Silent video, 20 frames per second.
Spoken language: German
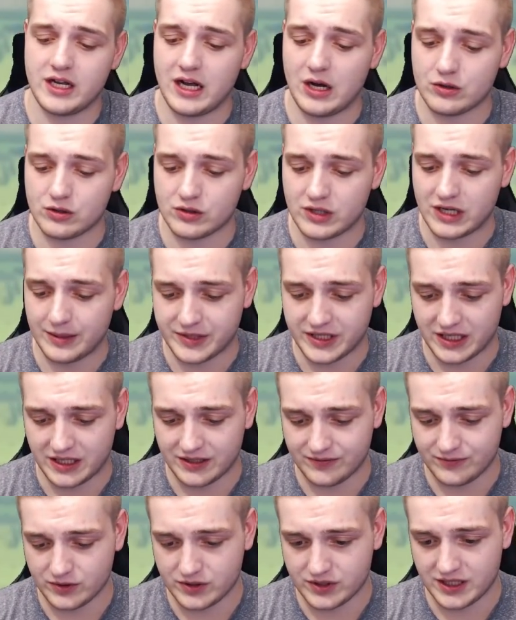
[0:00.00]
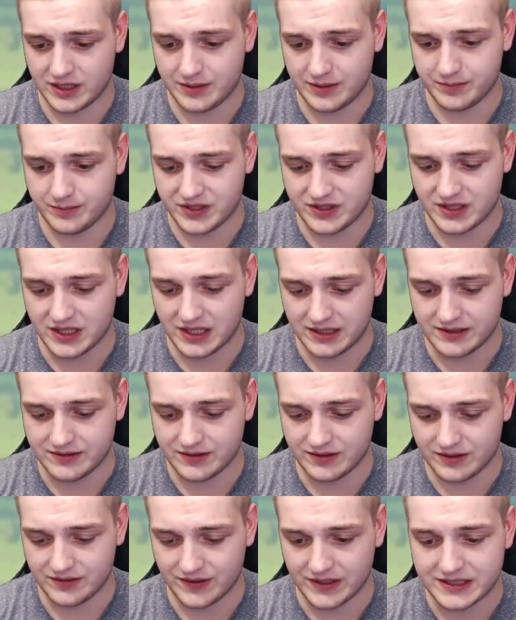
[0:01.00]
Autogrammkarten wird es geben, bis sie alle
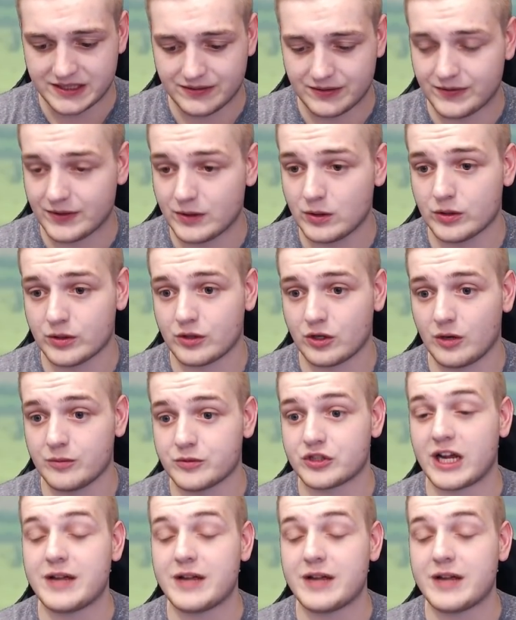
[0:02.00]
sind. Ich weiß nicht, wie viele Leute kommen.